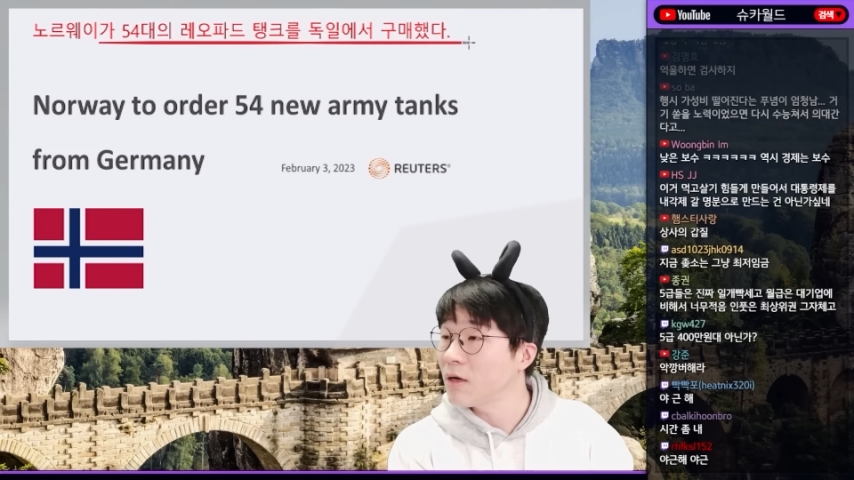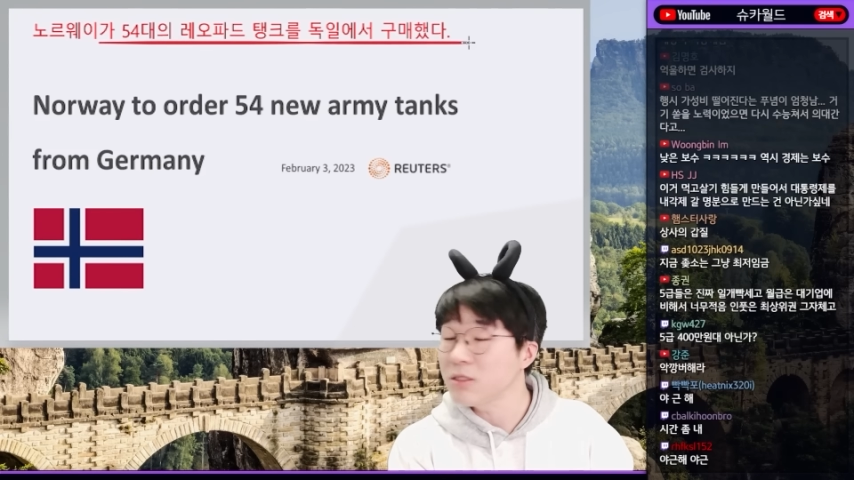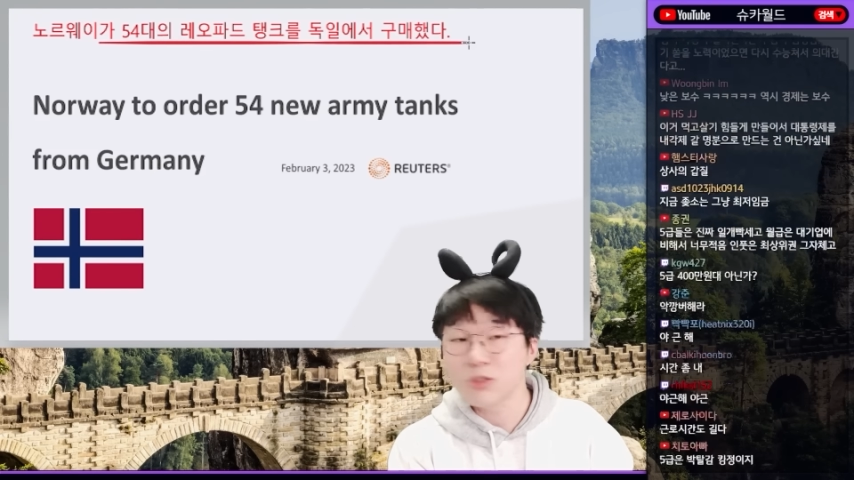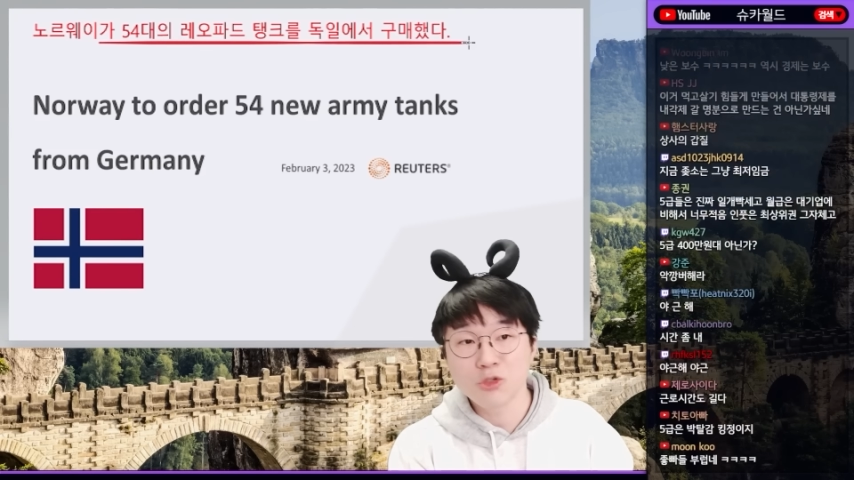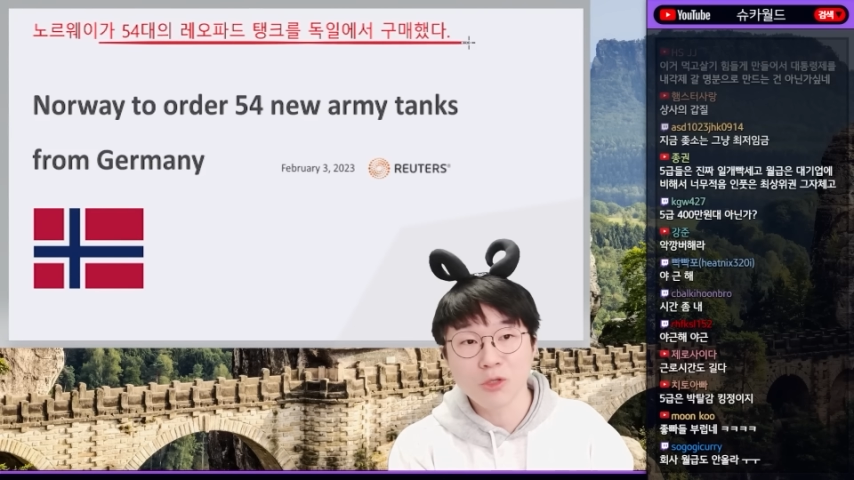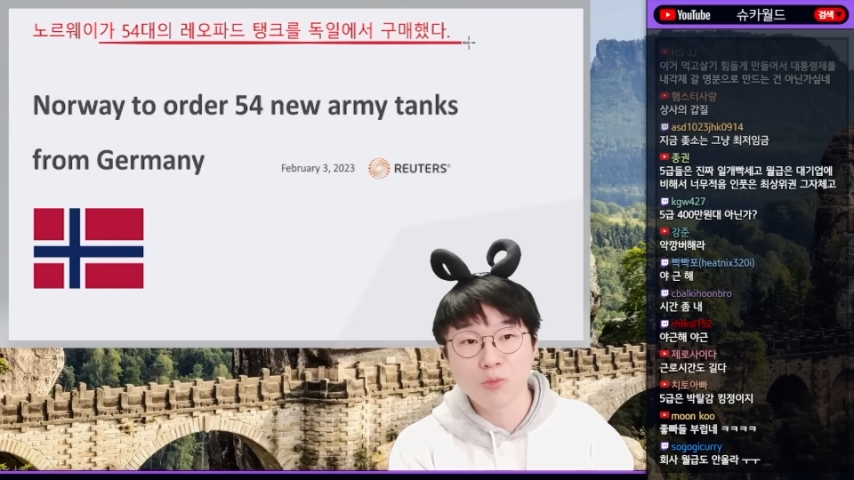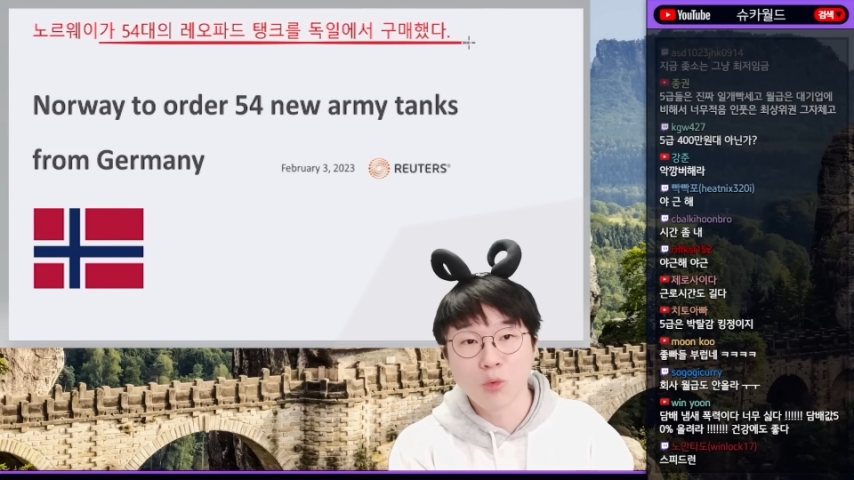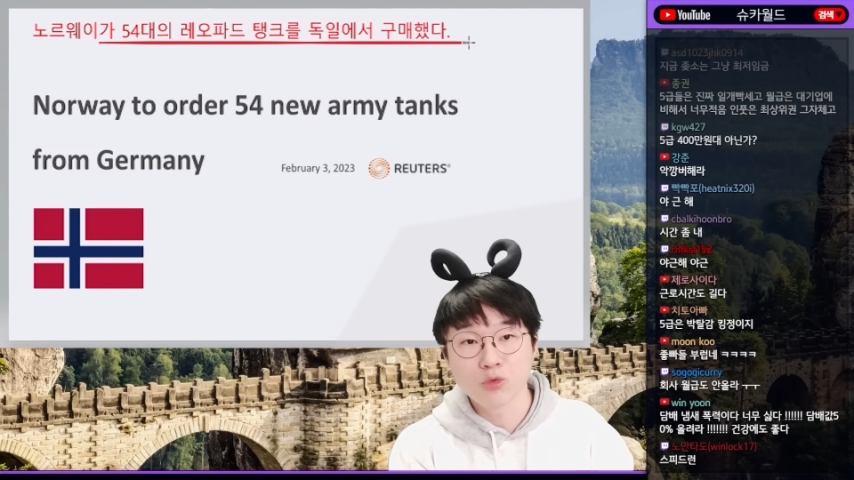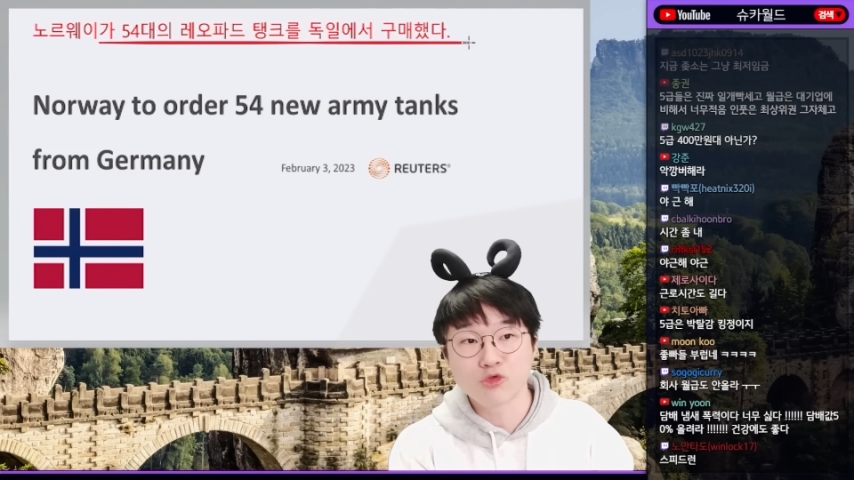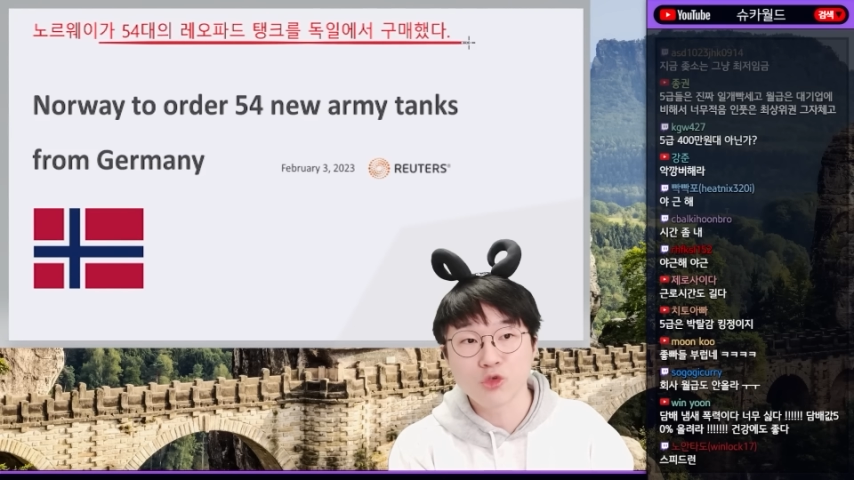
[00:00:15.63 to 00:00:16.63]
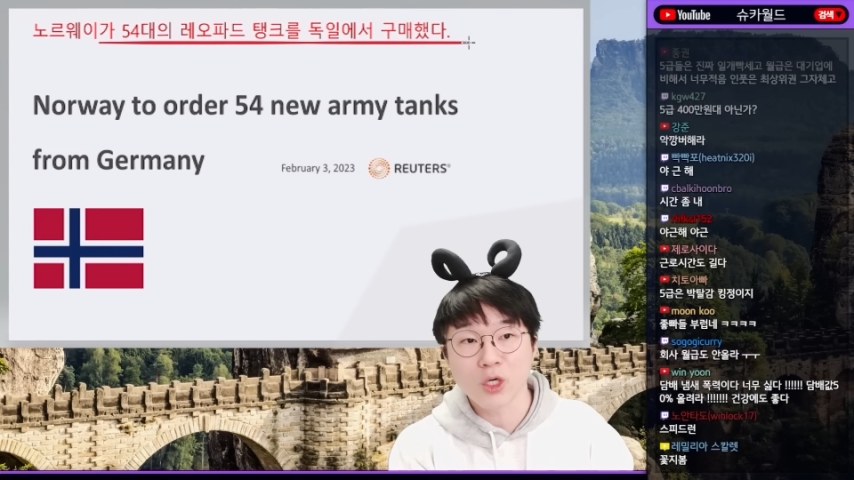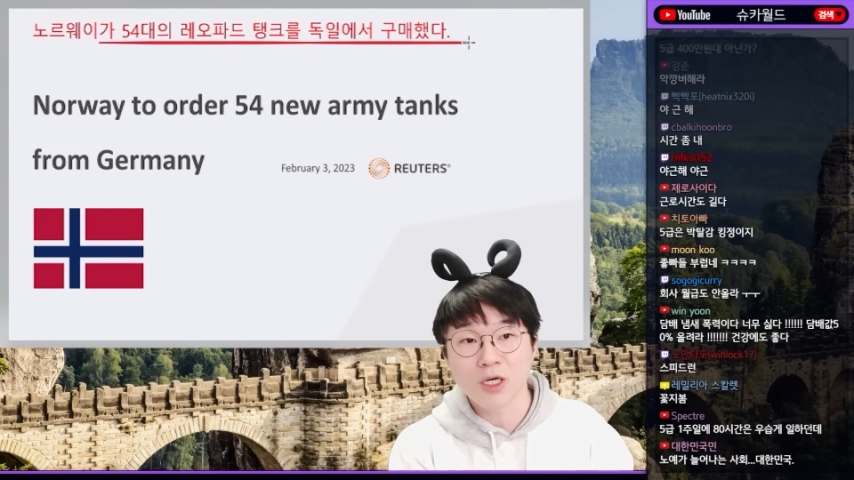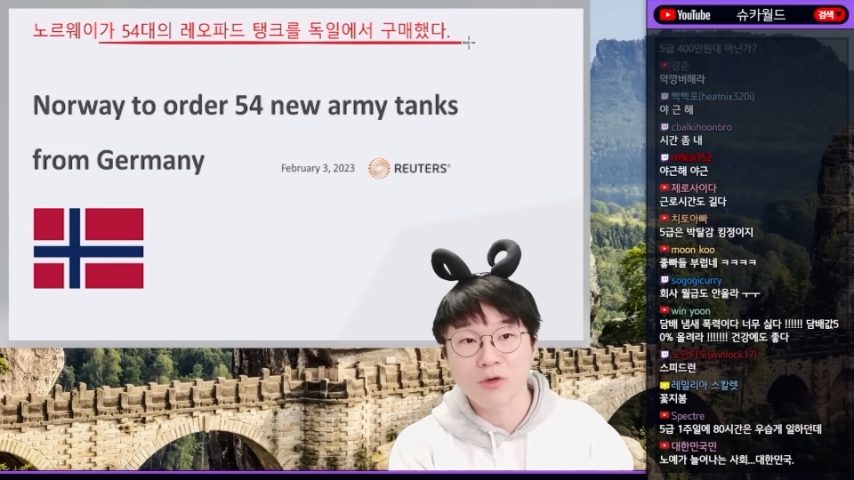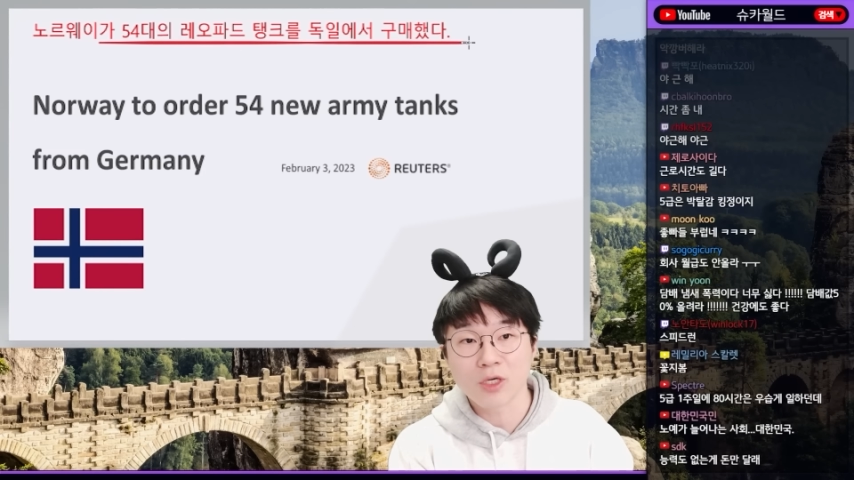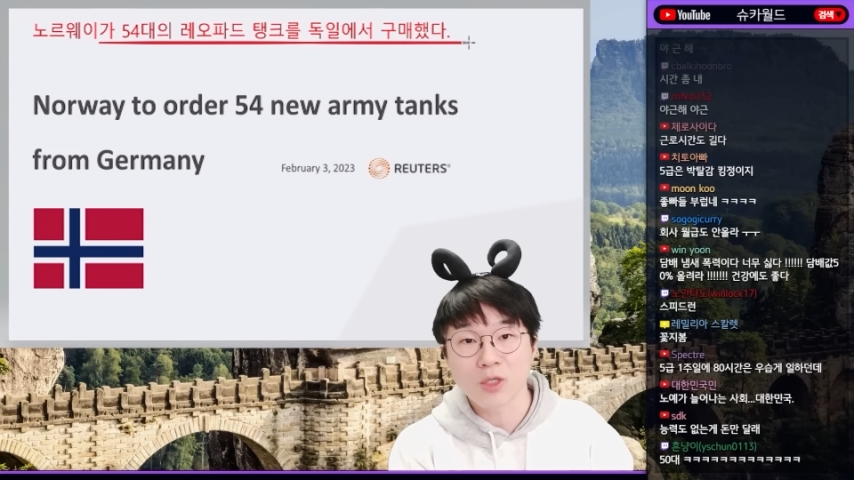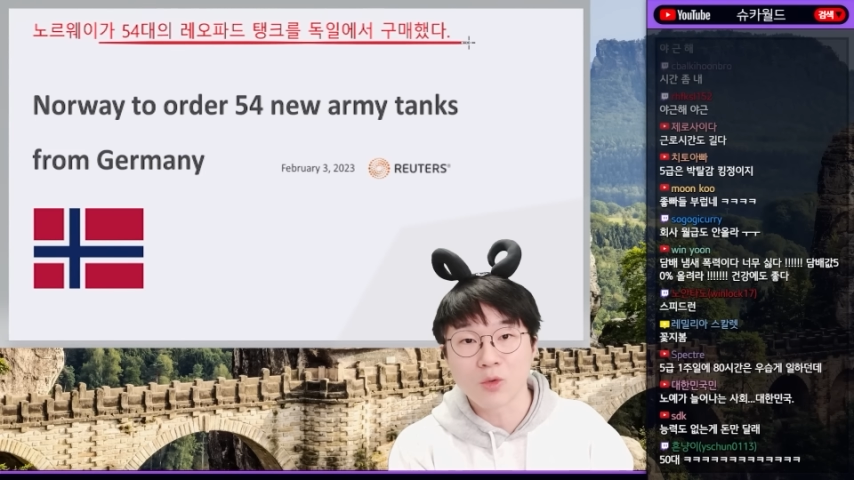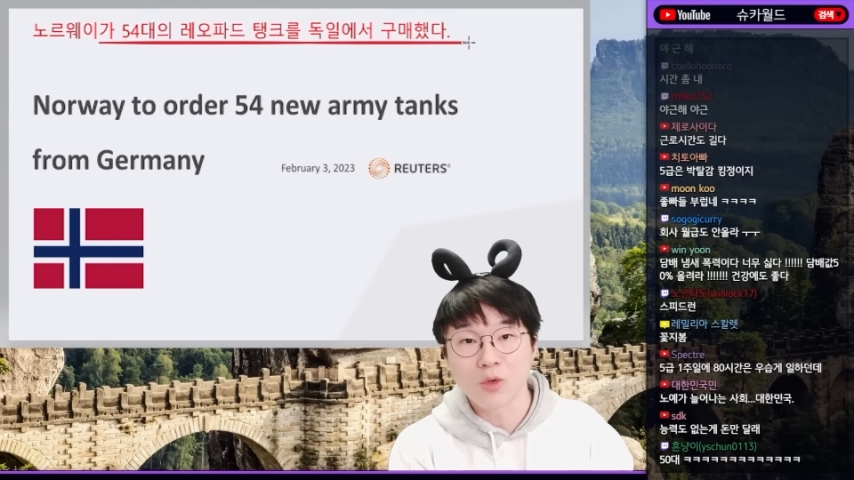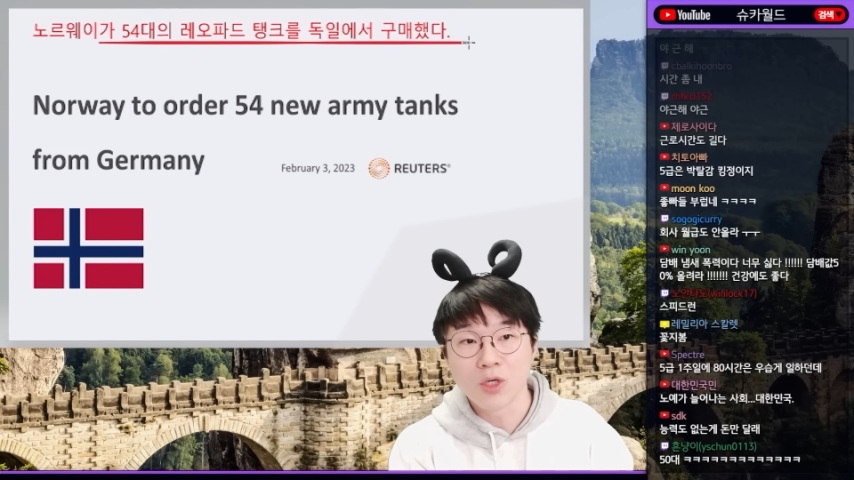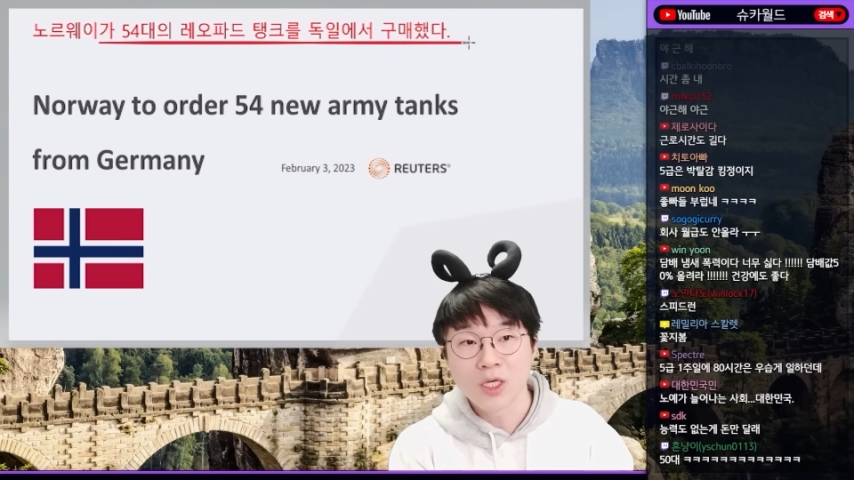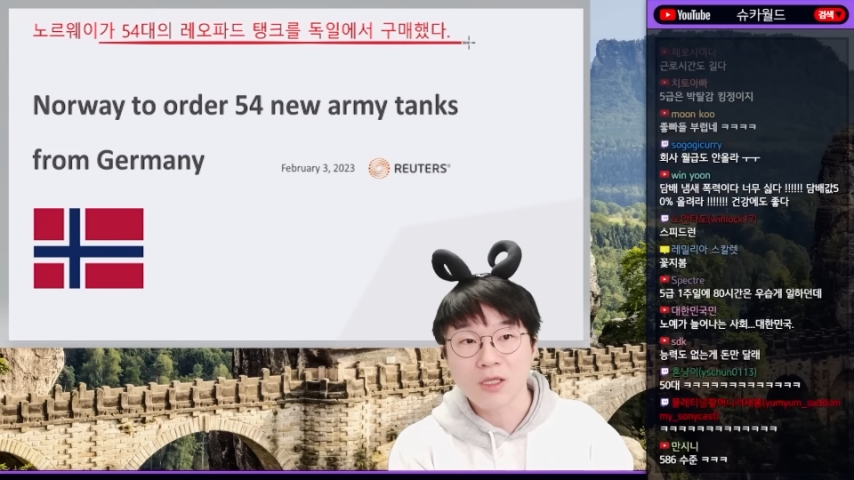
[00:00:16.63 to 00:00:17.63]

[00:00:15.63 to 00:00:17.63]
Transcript: 아니 이게 뭐 중요한 거라고